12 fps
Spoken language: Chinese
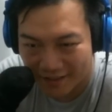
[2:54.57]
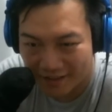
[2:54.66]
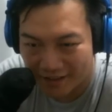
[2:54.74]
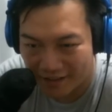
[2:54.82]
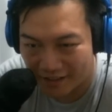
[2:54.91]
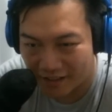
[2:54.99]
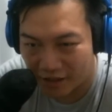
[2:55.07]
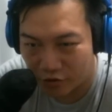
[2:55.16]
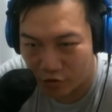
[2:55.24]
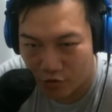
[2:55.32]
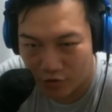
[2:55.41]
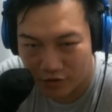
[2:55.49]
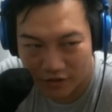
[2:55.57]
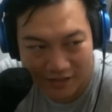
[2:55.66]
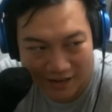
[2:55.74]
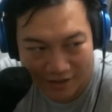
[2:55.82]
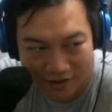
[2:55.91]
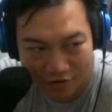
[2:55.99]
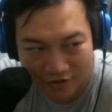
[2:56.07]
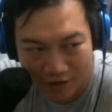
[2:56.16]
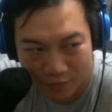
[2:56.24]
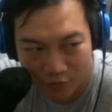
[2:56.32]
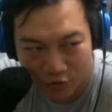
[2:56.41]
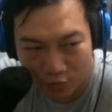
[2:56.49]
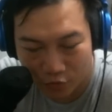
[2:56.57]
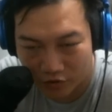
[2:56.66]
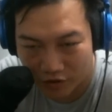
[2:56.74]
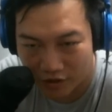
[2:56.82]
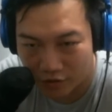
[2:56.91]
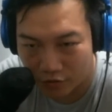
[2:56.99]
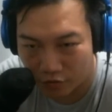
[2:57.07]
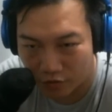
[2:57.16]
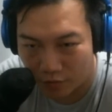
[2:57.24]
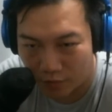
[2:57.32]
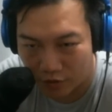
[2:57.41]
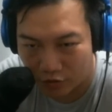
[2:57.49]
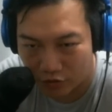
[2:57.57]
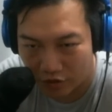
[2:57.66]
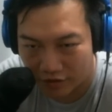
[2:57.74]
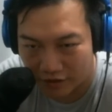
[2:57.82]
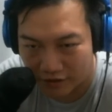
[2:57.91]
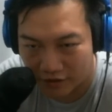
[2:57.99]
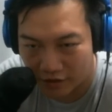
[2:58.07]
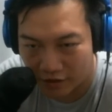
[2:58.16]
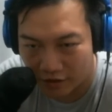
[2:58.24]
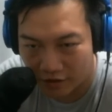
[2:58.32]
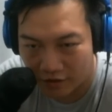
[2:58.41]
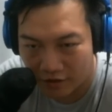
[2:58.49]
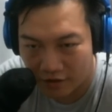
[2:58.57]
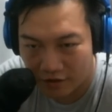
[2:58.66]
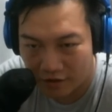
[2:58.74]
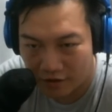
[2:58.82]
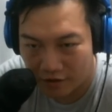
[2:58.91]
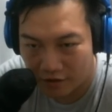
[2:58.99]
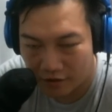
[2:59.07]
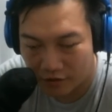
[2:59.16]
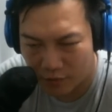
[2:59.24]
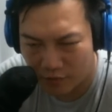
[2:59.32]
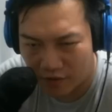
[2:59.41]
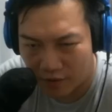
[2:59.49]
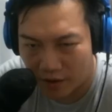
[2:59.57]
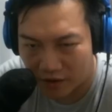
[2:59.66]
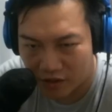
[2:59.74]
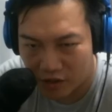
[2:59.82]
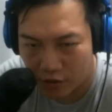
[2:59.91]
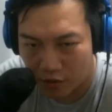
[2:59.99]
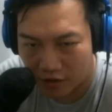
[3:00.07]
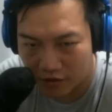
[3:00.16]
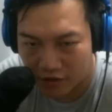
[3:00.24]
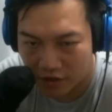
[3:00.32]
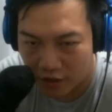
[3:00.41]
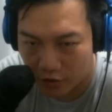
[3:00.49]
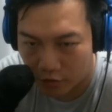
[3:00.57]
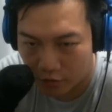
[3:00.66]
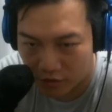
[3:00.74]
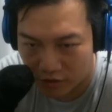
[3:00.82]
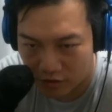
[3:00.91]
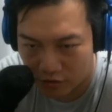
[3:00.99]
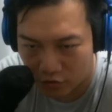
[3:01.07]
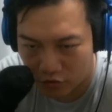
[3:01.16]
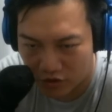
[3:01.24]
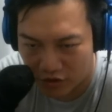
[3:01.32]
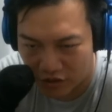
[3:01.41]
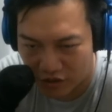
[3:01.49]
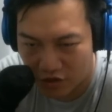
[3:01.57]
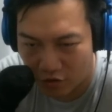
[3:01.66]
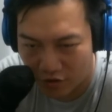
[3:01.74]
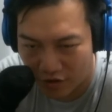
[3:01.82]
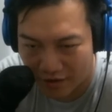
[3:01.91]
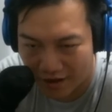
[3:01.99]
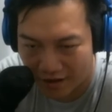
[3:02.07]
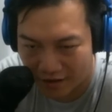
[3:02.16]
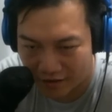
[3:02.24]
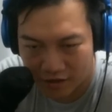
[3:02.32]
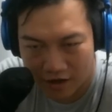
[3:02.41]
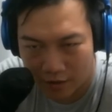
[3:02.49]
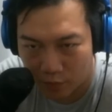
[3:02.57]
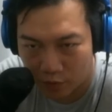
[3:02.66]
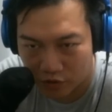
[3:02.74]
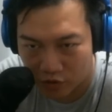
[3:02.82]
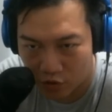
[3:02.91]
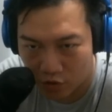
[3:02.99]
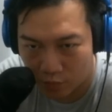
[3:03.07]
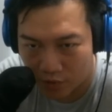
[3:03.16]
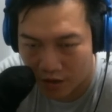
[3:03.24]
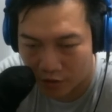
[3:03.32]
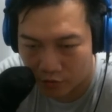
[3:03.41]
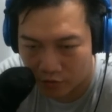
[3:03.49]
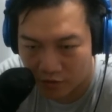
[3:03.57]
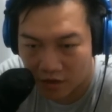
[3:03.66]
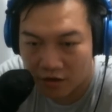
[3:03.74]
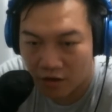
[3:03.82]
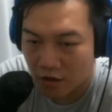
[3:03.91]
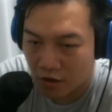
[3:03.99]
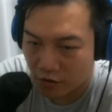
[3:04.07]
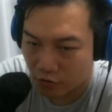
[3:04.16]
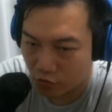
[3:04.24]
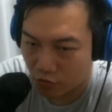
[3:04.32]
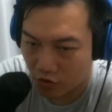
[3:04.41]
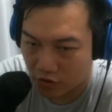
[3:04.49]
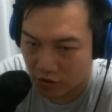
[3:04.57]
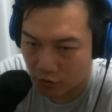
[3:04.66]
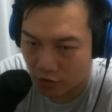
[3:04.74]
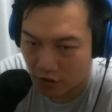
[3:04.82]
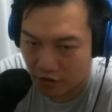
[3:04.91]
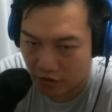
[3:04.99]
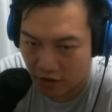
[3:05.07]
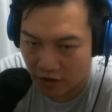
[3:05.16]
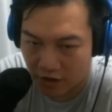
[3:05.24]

而且这个区域是赛道战，不是用魔剑客弄到，不然就要像是这个呃什么飞马计划这类东西，就是其实有点难啊。这个 combo 其实有点不大存在，纯粹是因为能